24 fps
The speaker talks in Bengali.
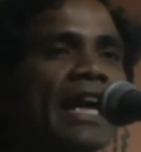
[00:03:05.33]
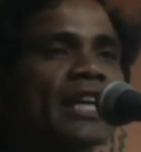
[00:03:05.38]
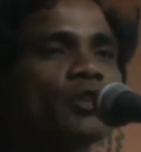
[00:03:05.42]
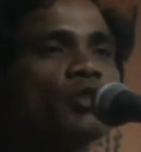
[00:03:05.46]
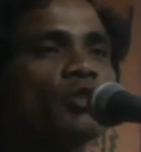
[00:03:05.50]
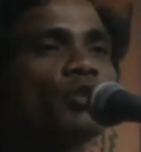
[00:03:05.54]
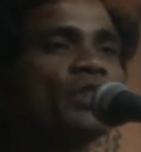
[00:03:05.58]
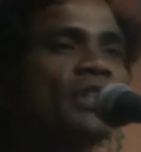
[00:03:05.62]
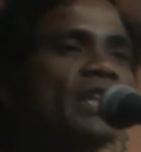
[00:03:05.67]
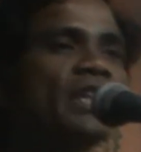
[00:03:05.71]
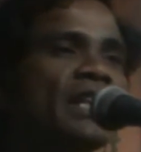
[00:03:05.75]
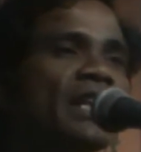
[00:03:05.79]
এক
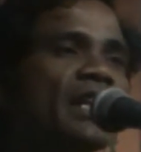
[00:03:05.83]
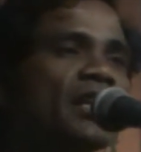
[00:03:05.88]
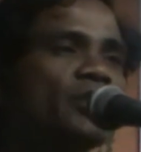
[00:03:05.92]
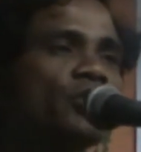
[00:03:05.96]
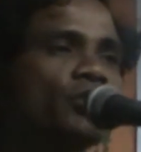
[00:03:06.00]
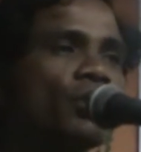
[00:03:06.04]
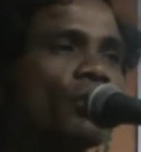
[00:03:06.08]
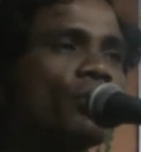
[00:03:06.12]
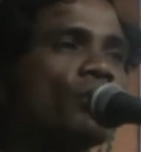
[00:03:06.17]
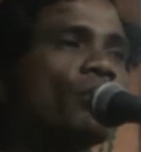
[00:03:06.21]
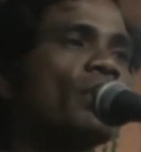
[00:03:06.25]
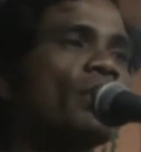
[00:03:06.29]
দুই দিনের
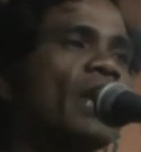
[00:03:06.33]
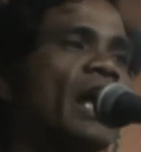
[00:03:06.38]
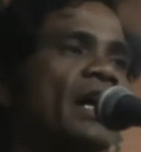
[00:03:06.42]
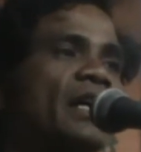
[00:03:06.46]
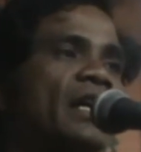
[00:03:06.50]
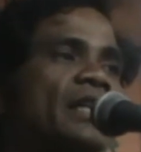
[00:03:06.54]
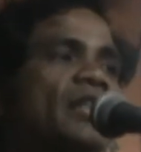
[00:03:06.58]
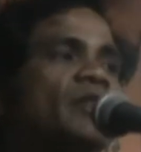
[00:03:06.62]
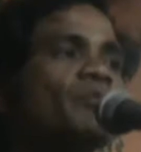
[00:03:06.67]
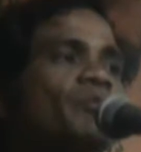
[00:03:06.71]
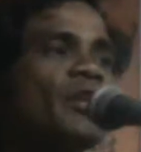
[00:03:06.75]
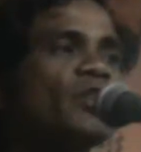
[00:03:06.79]
জন্য না
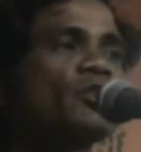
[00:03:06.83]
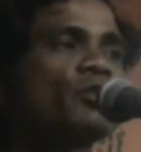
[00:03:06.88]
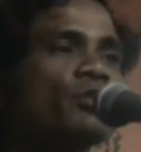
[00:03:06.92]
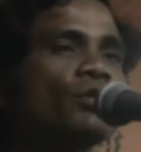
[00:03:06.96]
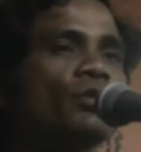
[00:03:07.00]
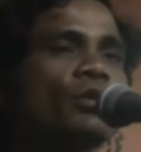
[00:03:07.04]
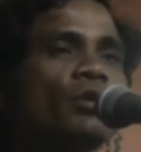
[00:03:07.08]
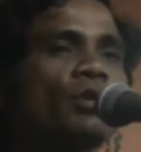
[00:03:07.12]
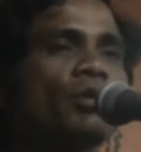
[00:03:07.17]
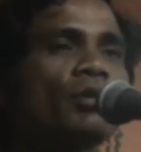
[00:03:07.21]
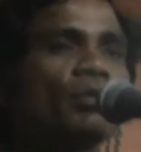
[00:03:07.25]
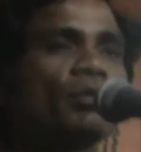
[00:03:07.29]
কিংবা
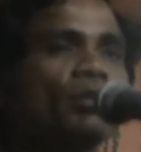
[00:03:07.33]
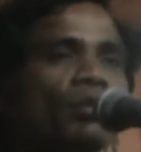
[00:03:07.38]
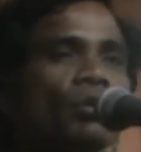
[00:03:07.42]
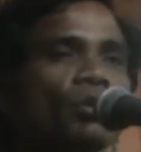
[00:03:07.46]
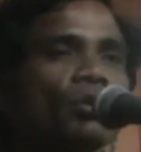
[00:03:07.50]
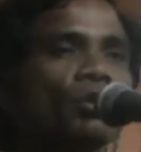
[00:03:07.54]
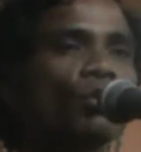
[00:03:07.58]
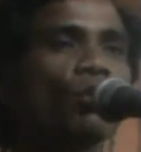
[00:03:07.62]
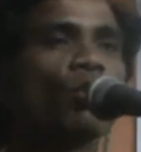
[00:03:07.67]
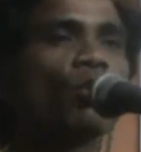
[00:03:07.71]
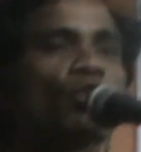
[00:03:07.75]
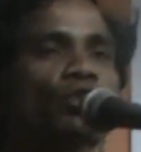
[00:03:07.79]
শুধু
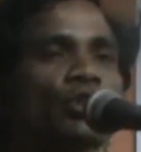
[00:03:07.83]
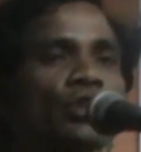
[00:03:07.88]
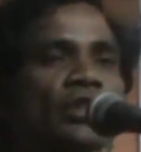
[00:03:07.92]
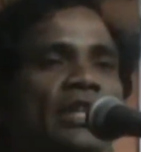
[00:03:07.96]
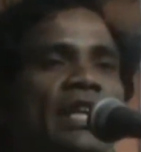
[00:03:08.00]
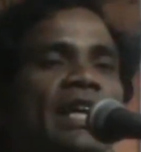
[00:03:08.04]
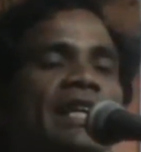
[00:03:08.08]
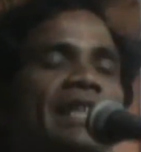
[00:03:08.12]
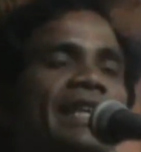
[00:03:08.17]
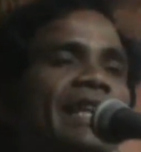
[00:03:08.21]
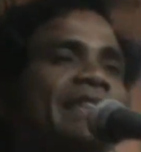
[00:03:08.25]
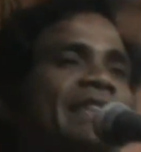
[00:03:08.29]

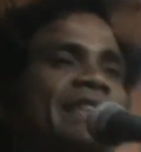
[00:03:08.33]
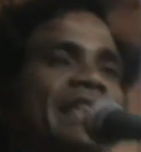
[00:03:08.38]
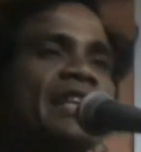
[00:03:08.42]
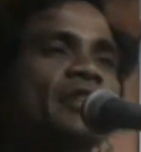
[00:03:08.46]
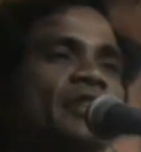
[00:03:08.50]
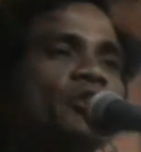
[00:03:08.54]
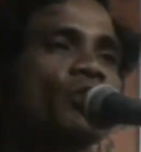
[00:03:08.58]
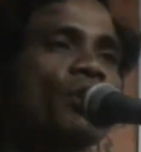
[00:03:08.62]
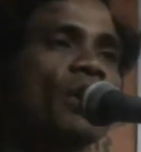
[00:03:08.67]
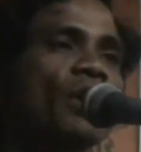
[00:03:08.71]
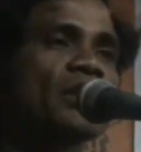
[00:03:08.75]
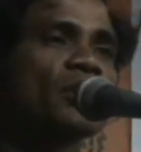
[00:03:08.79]
অনুষ্ঠান কেন্দ্রিক
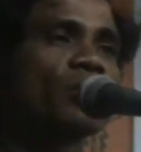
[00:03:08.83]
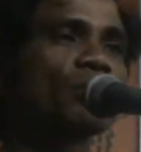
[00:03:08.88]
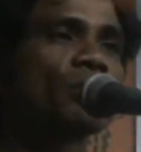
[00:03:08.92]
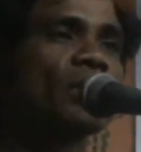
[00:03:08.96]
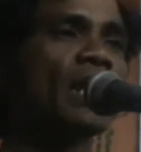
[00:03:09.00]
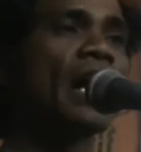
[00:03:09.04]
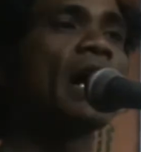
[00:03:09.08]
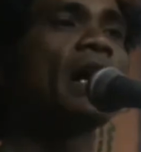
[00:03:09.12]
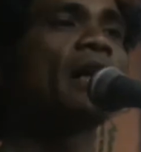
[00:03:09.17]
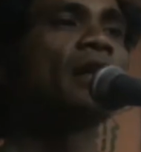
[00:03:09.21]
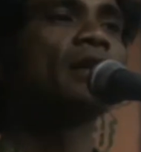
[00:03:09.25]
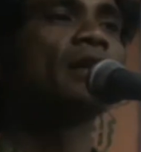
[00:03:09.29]
যোগাযোগ
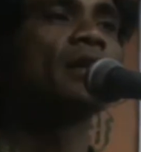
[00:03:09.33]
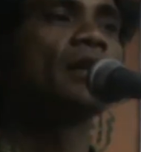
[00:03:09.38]
না